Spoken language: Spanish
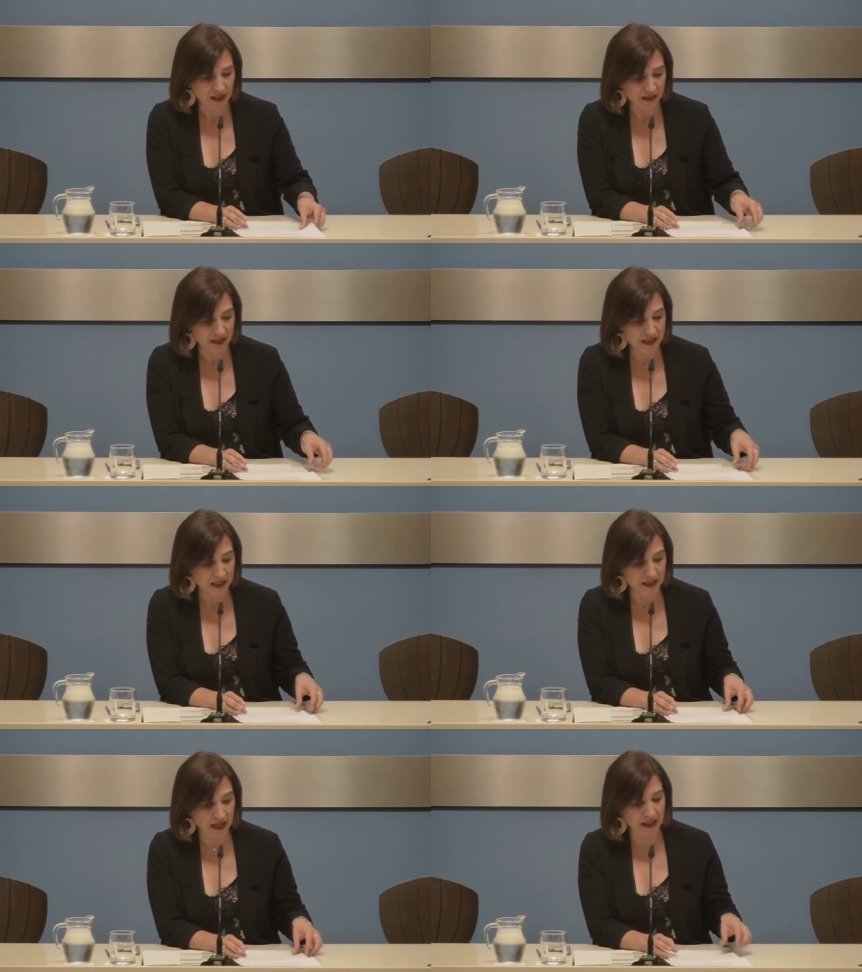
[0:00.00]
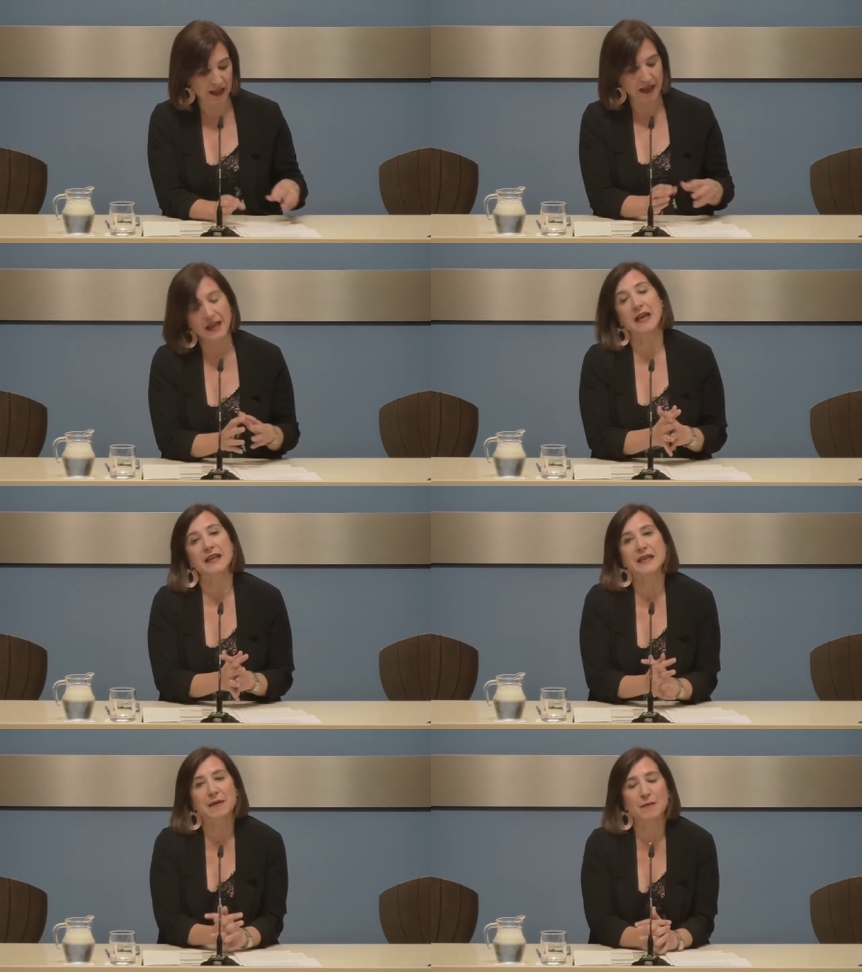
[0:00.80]
de esta tarde
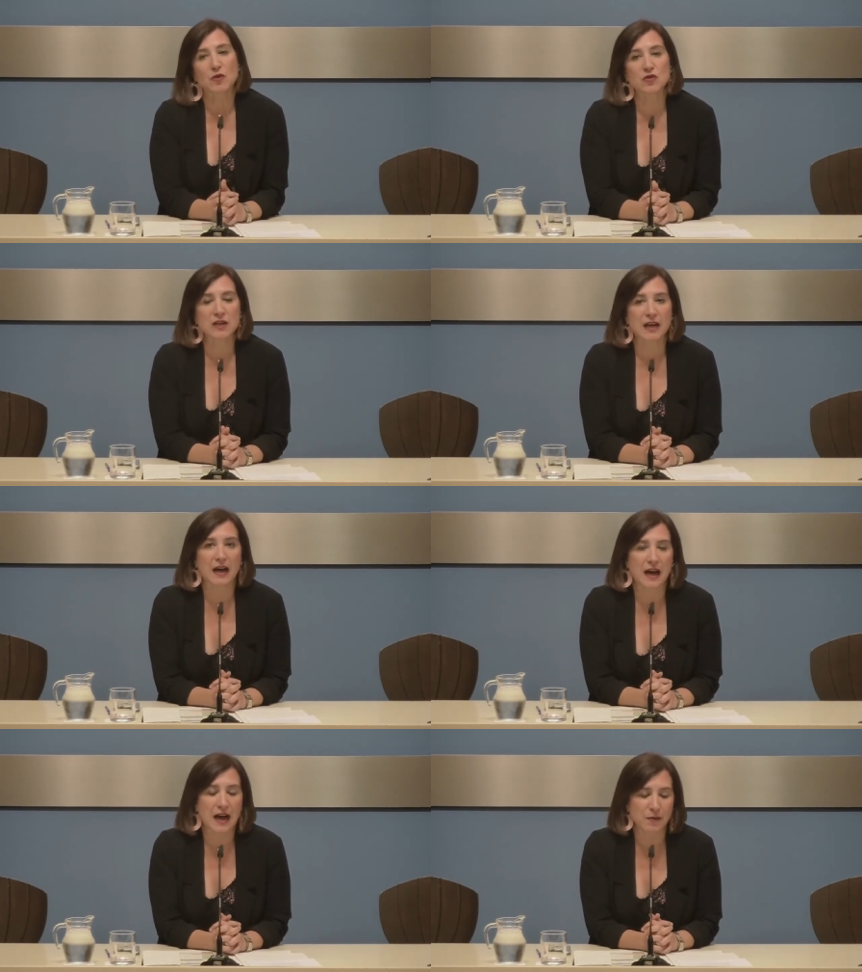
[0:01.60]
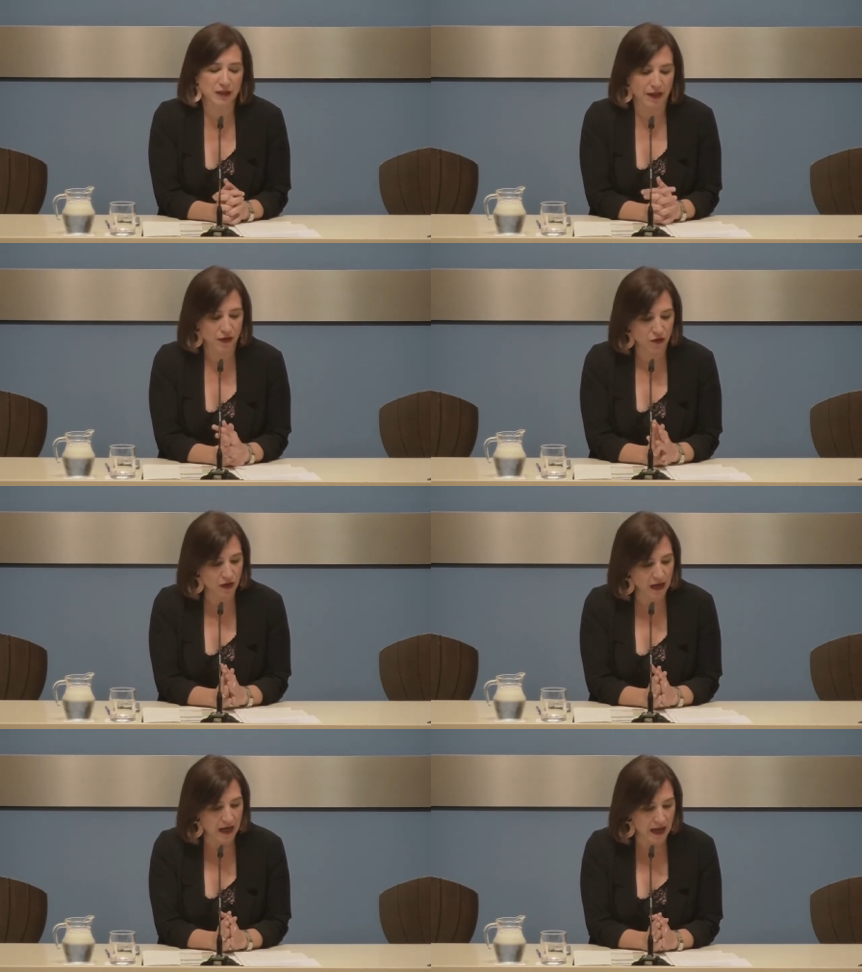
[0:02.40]
llevamos a
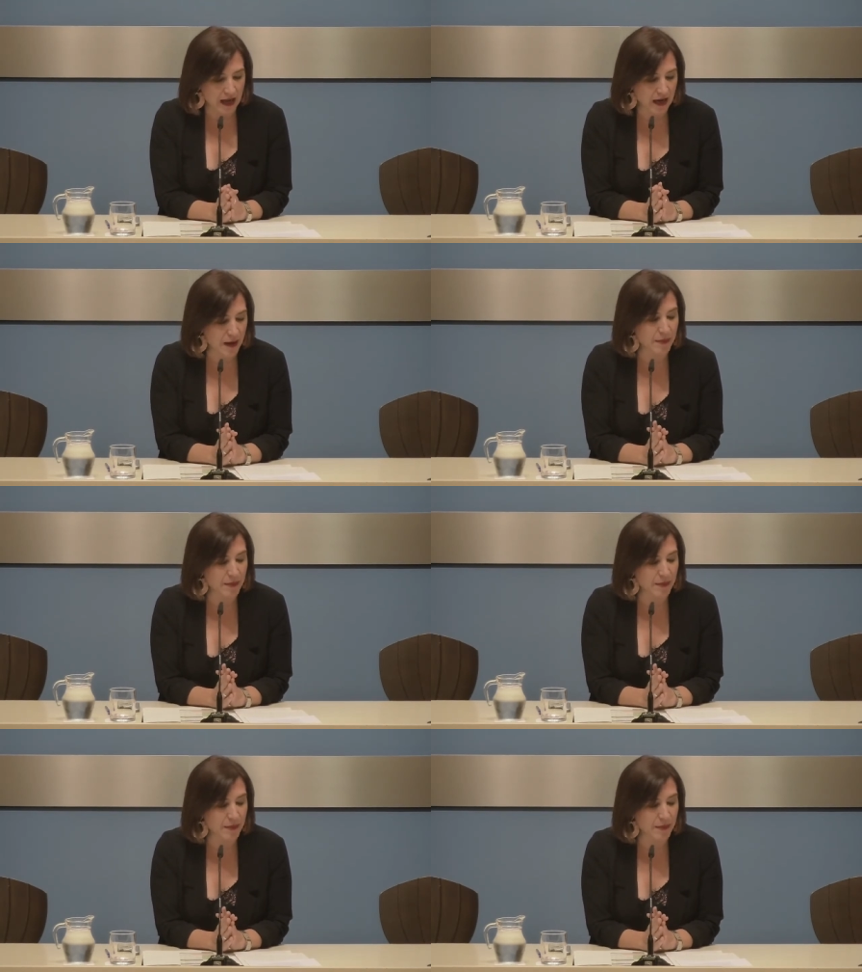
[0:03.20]
votación la,